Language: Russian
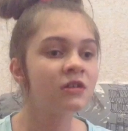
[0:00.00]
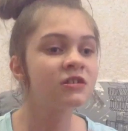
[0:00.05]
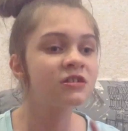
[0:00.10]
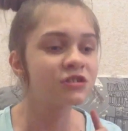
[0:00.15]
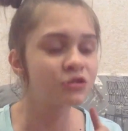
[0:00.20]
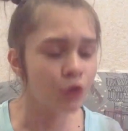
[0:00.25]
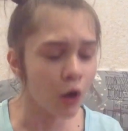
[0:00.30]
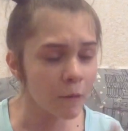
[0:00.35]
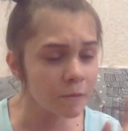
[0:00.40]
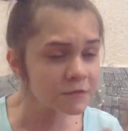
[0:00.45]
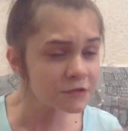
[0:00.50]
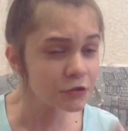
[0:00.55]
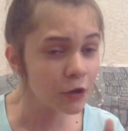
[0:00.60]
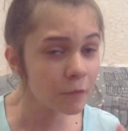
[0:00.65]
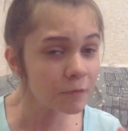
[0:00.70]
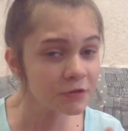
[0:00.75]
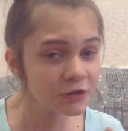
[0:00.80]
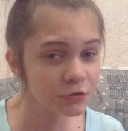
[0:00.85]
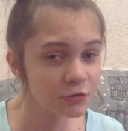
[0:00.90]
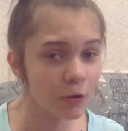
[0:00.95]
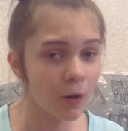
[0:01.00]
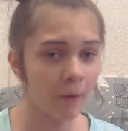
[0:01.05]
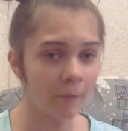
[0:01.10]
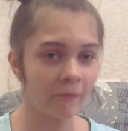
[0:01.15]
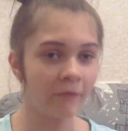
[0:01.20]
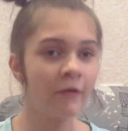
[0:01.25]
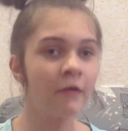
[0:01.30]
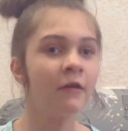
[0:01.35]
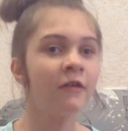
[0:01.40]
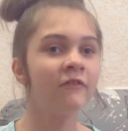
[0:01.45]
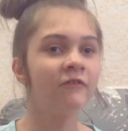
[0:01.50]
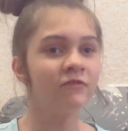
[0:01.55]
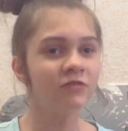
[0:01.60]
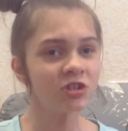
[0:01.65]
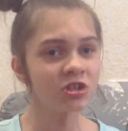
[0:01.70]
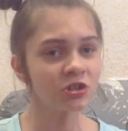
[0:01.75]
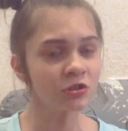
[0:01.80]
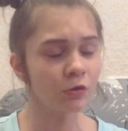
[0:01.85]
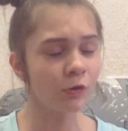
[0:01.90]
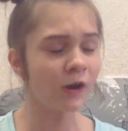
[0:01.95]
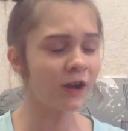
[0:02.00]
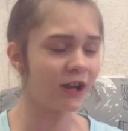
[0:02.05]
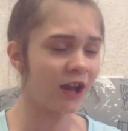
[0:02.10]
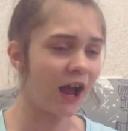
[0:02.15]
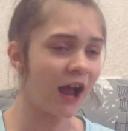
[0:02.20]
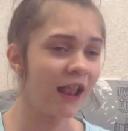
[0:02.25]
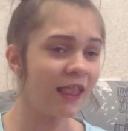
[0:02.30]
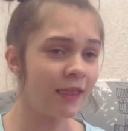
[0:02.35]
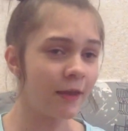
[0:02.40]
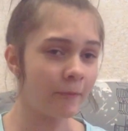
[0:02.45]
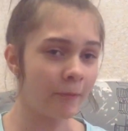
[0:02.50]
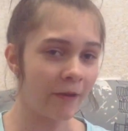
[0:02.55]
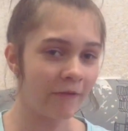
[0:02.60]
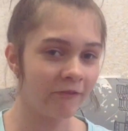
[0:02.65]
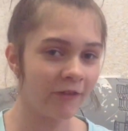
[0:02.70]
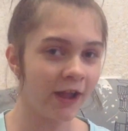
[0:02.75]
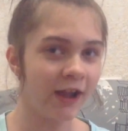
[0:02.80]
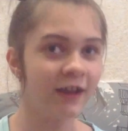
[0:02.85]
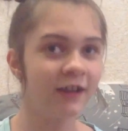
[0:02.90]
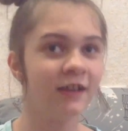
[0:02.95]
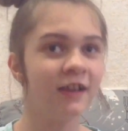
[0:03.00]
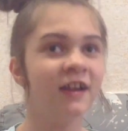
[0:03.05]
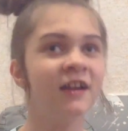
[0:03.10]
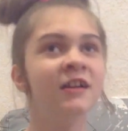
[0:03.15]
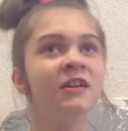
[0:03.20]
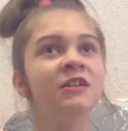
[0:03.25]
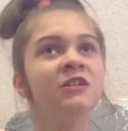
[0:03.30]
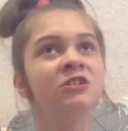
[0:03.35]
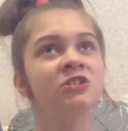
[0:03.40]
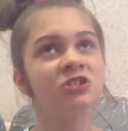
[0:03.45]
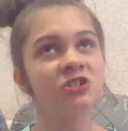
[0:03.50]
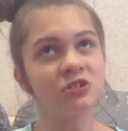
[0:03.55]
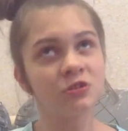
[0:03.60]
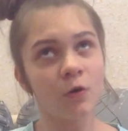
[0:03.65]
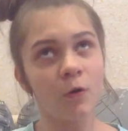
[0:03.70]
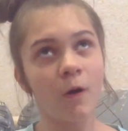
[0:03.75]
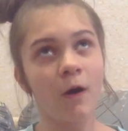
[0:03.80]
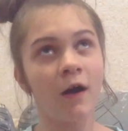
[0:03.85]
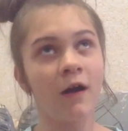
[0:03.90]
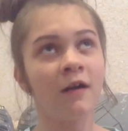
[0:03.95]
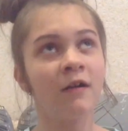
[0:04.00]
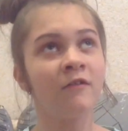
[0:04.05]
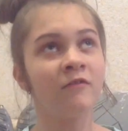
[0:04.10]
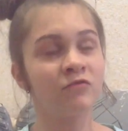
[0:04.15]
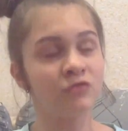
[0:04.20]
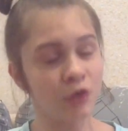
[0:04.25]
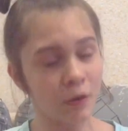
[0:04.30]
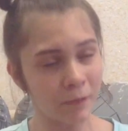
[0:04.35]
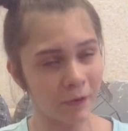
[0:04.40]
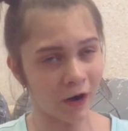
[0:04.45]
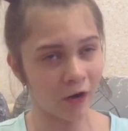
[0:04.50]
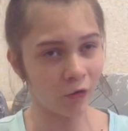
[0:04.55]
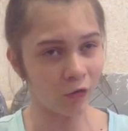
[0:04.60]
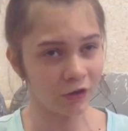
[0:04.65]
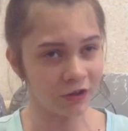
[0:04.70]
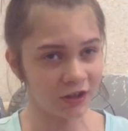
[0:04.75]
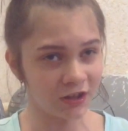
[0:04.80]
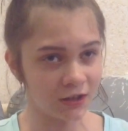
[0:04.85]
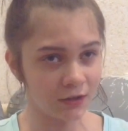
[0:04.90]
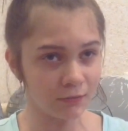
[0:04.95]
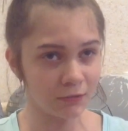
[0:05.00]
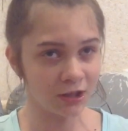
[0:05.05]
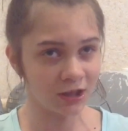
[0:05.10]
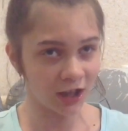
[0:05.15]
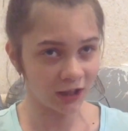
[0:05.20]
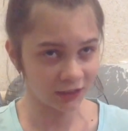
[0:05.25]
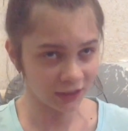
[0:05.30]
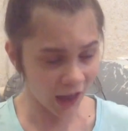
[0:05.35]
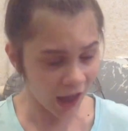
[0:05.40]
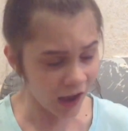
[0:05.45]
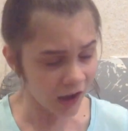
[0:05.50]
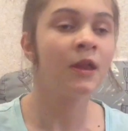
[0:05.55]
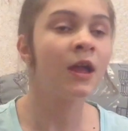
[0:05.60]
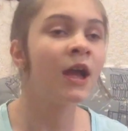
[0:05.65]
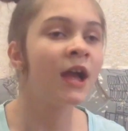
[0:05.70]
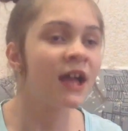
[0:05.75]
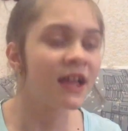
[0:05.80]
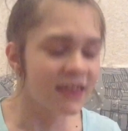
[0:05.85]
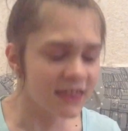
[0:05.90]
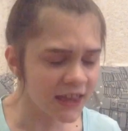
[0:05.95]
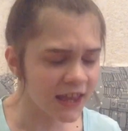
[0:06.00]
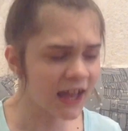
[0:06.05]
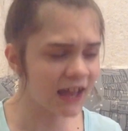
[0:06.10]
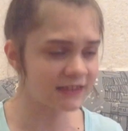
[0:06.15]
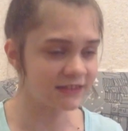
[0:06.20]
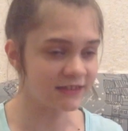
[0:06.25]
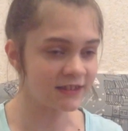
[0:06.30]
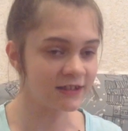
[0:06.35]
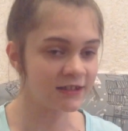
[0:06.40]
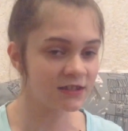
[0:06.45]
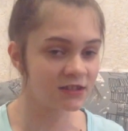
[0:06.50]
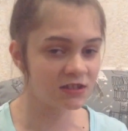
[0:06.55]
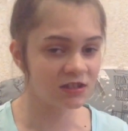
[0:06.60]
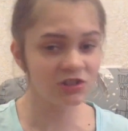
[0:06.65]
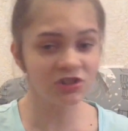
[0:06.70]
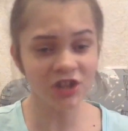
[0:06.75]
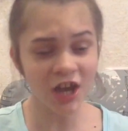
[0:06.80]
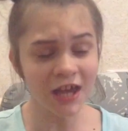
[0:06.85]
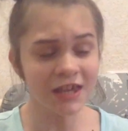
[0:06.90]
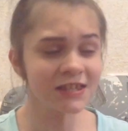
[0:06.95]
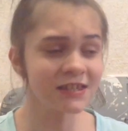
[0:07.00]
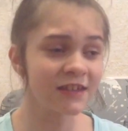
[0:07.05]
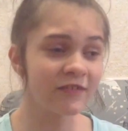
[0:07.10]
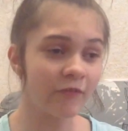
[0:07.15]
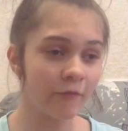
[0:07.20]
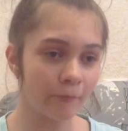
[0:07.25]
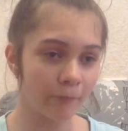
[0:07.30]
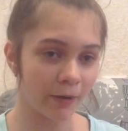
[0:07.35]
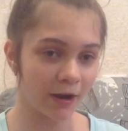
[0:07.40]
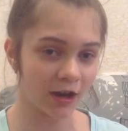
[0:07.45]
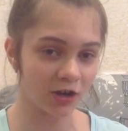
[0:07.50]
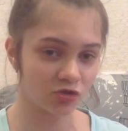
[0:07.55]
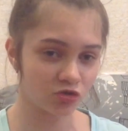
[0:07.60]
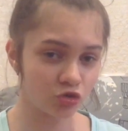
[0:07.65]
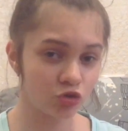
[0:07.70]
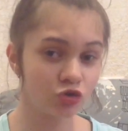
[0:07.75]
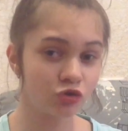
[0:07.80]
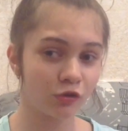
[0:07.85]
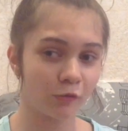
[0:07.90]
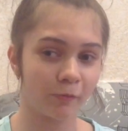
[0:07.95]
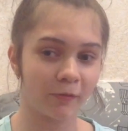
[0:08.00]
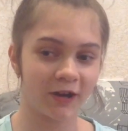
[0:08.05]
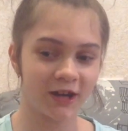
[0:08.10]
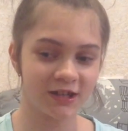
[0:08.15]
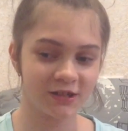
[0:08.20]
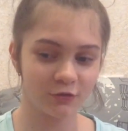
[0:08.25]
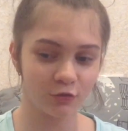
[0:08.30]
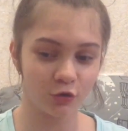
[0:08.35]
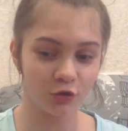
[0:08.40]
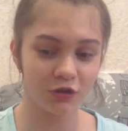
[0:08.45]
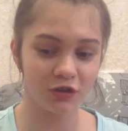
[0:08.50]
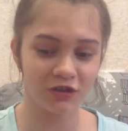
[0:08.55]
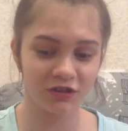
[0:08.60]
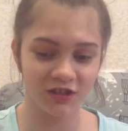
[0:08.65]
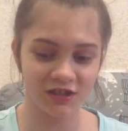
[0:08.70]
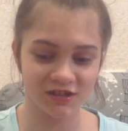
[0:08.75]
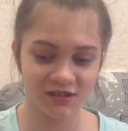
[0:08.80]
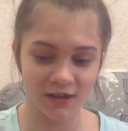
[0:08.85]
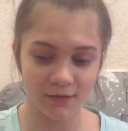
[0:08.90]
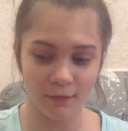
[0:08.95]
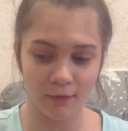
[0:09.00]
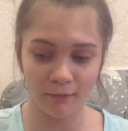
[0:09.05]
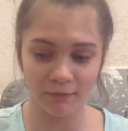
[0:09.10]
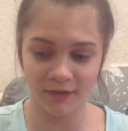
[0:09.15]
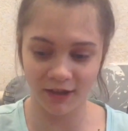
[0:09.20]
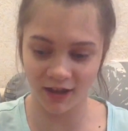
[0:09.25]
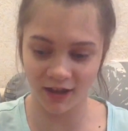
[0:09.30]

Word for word: Стоп, стоп, стоп! Вы что, реально поверили, что все проходит именно так? Нет, сейчас я вам покажу, что происходит на самом